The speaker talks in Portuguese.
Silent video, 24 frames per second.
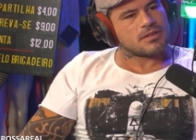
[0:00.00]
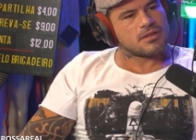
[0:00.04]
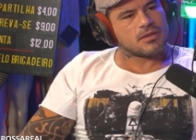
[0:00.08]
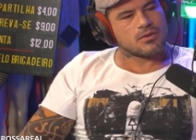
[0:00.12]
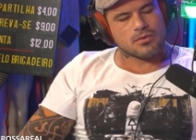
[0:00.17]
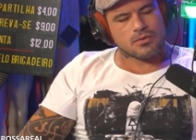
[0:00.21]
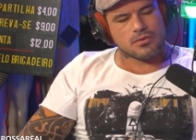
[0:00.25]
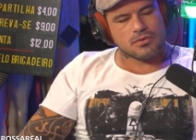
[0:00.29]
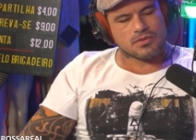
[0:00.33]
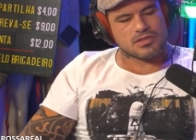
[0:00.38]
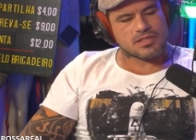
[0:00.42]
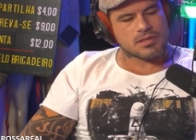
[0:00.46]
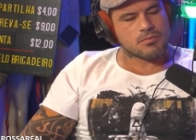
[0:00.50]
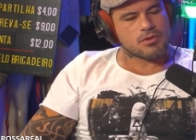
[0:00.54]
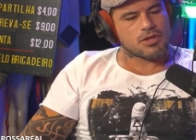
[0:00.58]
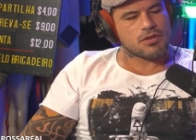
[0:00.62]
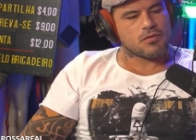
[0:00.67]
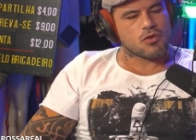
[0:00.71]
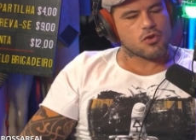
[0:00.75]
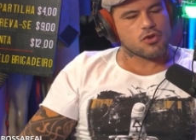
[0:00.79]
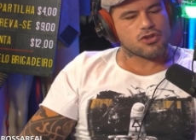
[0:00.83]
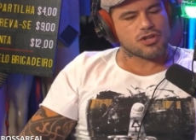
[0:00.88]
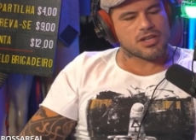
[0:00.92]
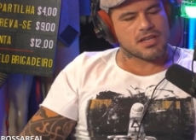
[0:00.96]
Eu sempre
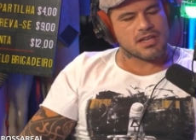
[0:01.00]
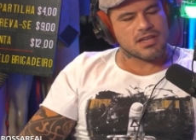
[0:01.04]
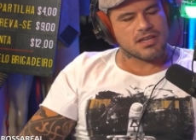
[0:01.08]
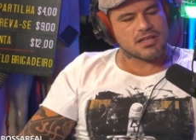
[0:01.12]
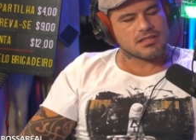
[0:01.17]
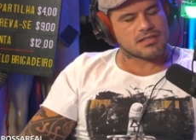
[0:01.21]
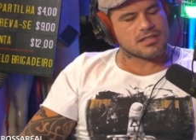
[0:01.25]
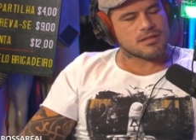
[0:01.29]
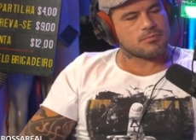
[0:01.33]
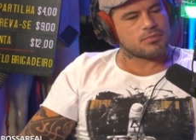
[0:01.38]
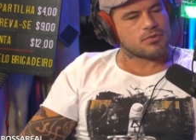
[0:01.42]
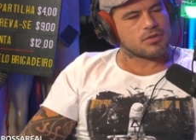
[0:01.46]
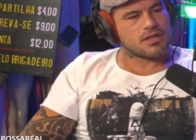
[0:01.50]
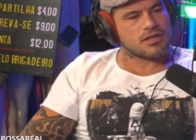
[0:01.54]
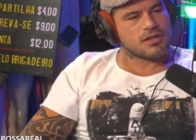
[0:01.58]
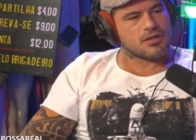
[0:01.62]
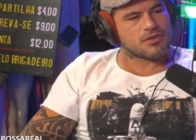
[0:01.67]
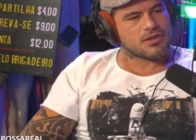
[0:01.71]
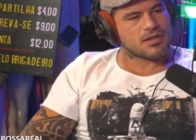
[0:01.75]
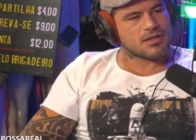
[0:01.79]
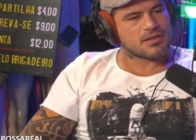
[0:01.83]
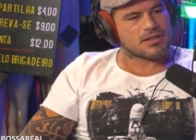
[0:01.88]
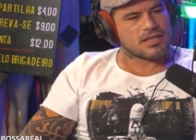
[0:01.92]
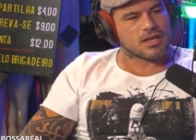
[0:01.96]
tive algerias à
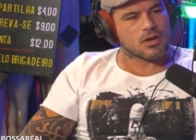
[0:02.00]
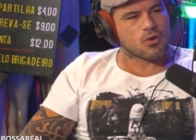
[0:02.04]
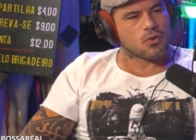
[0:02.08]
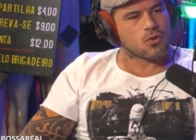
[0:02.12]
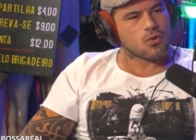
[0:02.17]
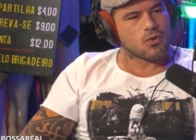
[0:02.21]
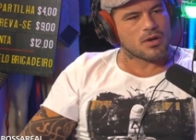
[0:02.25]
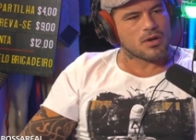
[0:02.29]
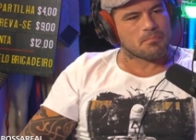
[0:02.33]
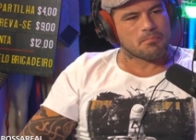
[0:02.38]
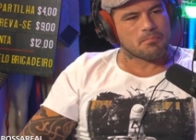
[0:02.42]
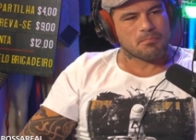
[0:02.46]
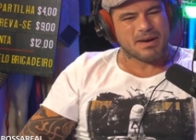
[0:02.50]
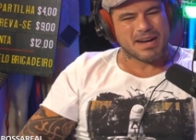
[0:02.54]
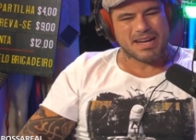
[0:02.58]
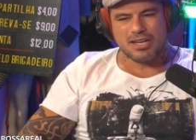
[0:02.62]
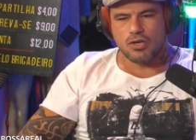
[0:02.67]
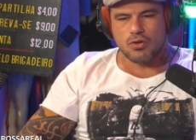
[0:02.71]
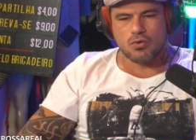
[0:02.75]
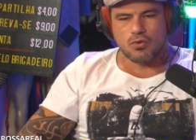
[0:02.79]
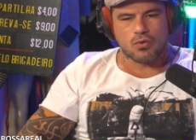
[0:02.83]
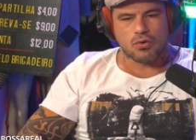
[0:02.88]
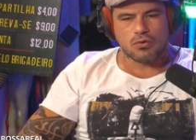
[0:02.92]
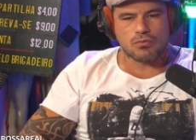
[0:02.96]
política, terror e
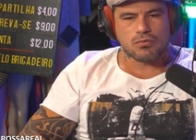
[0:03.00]
pânico.